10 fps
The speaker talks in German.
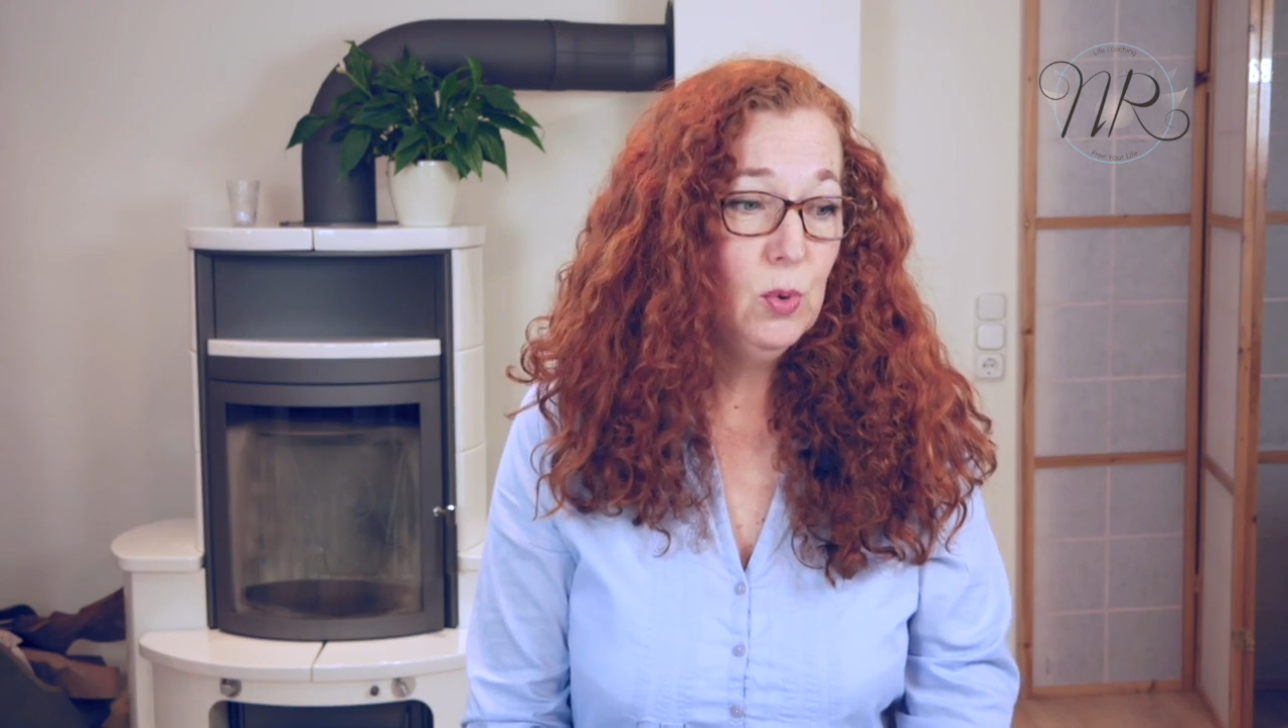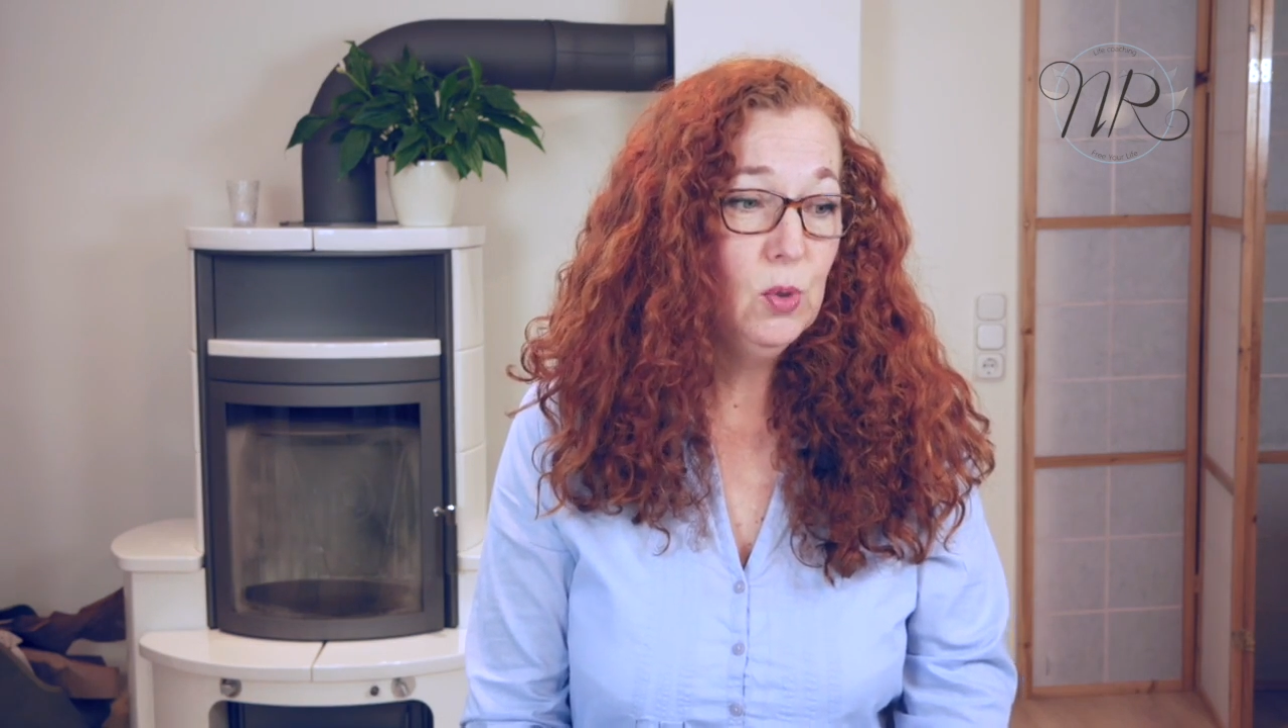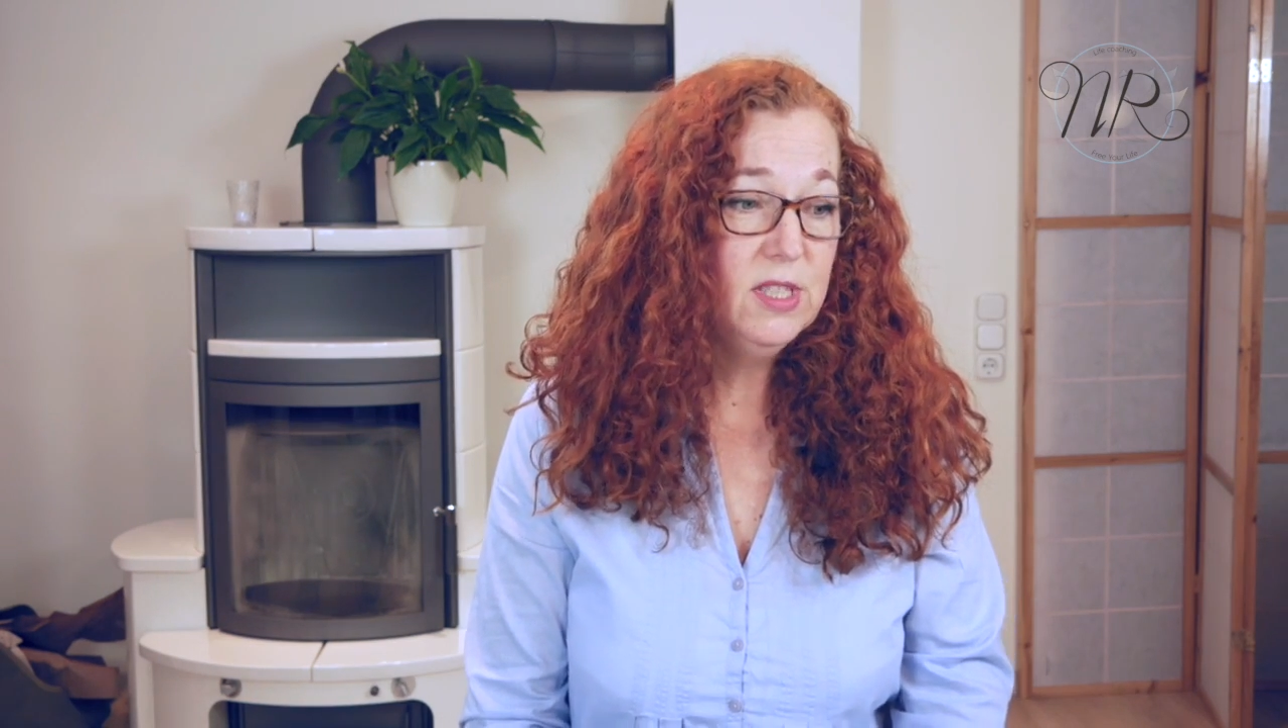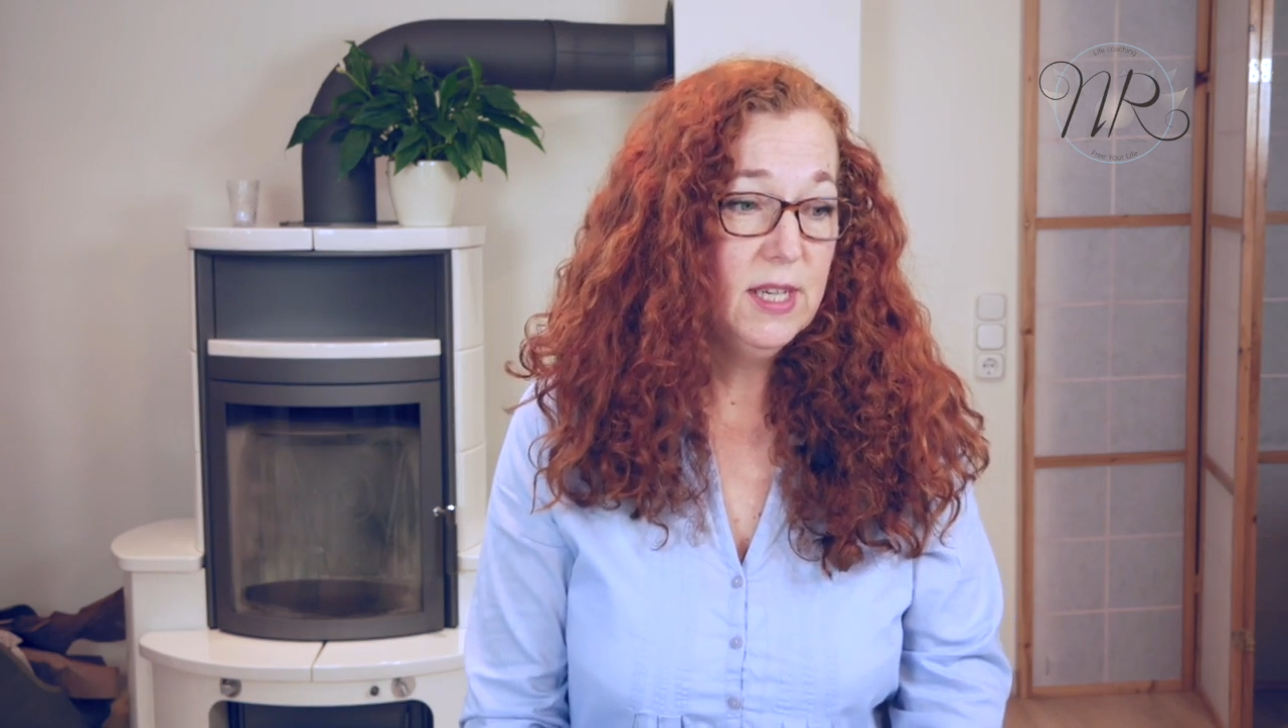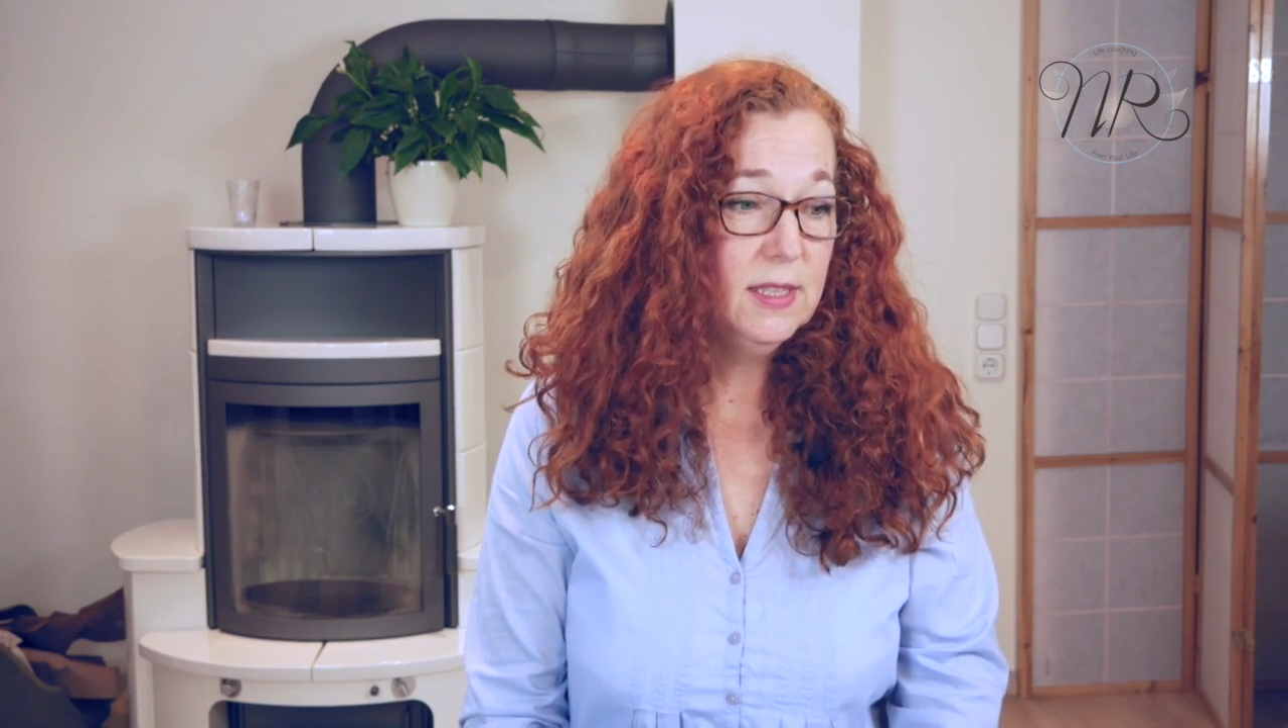
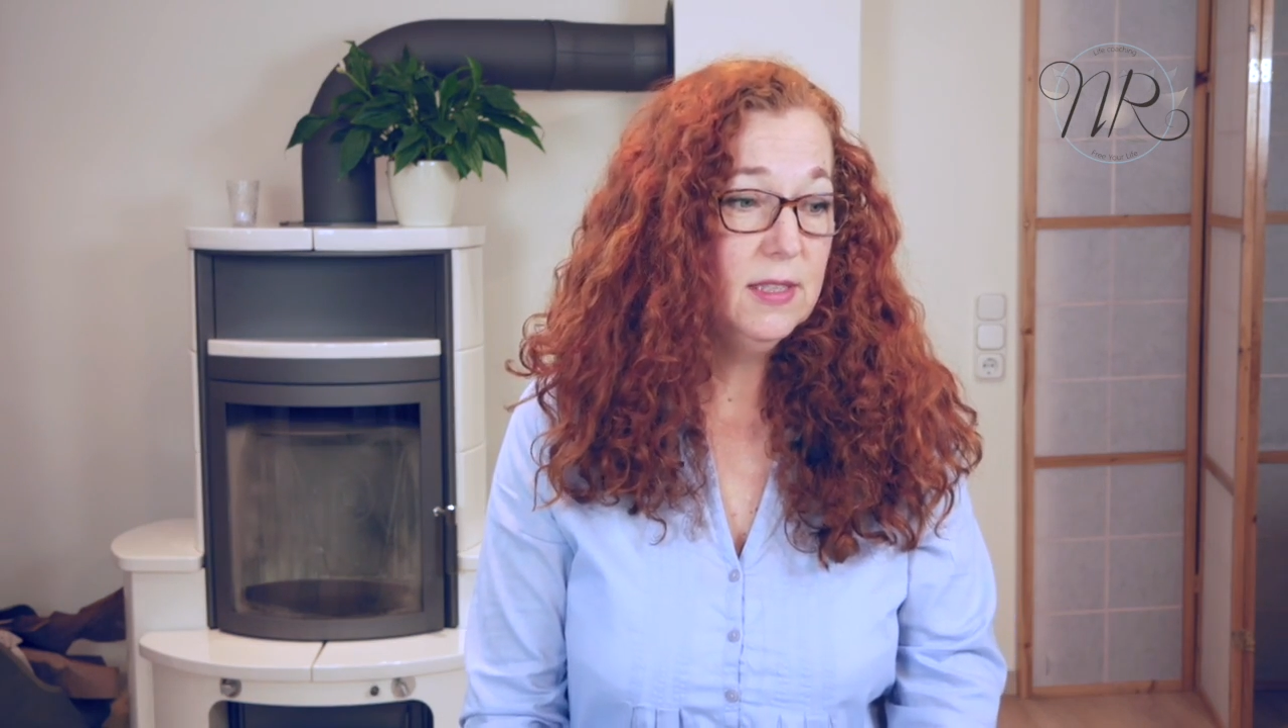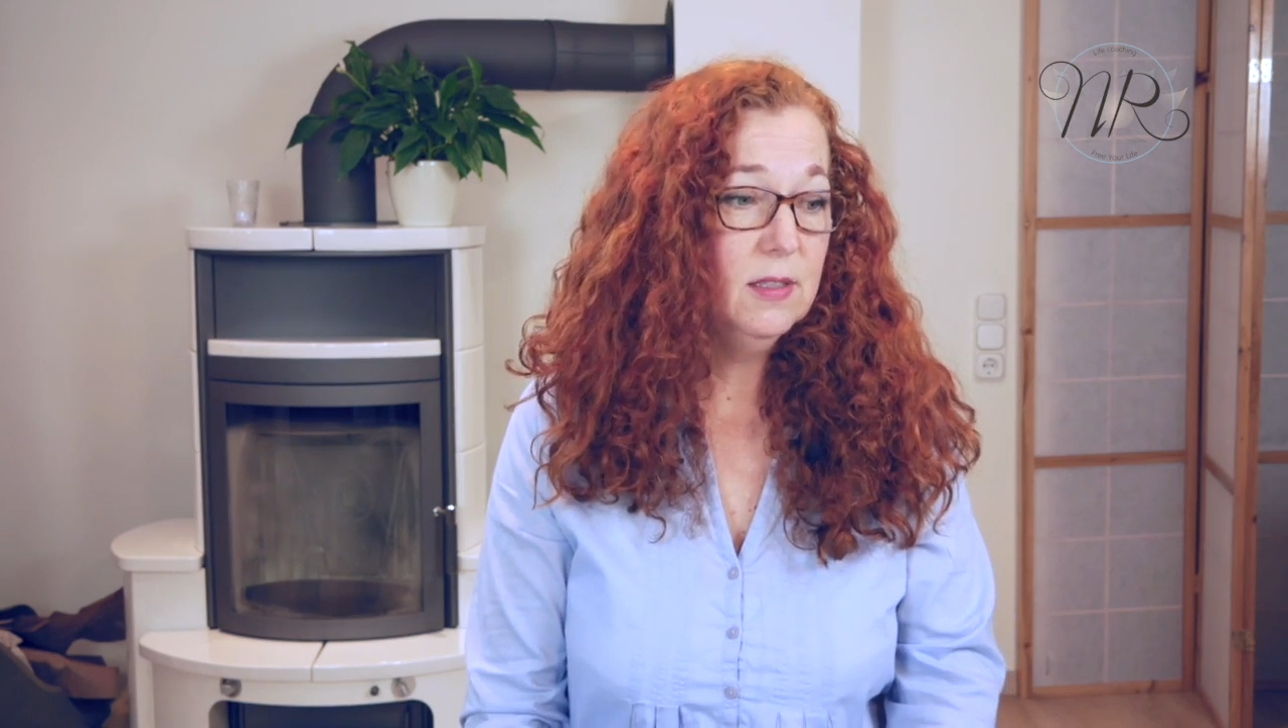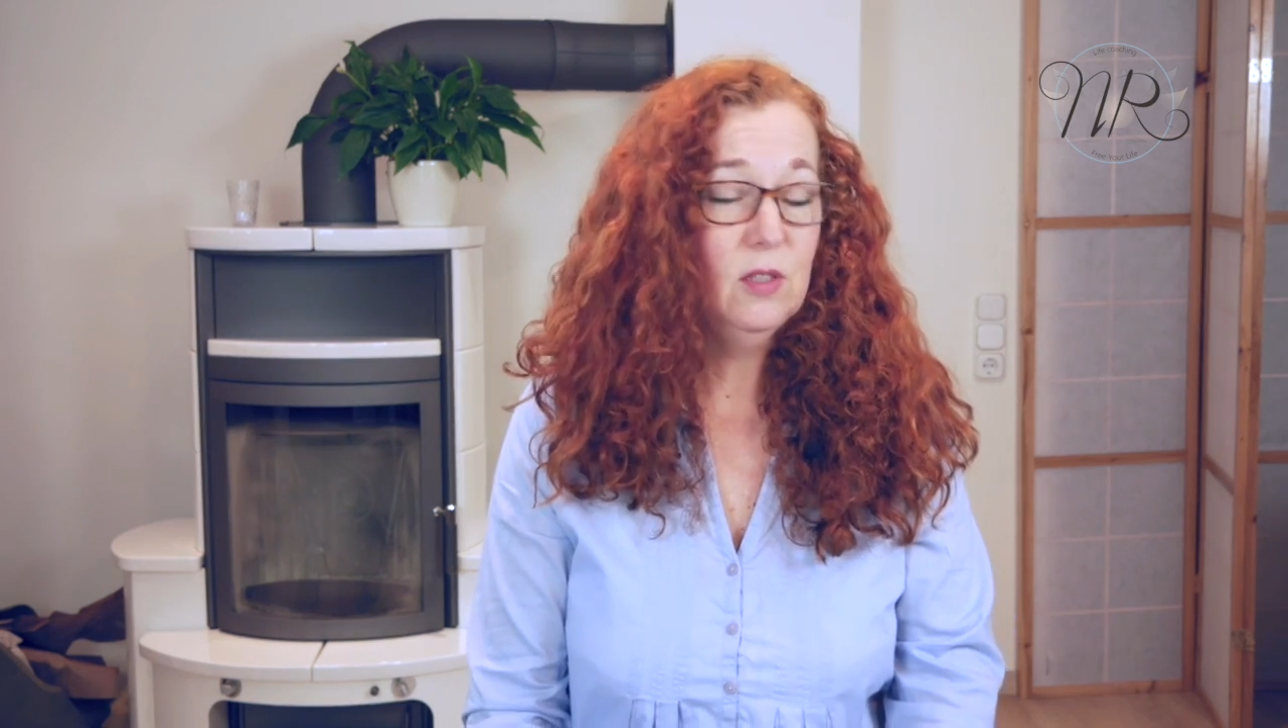Punkt 6.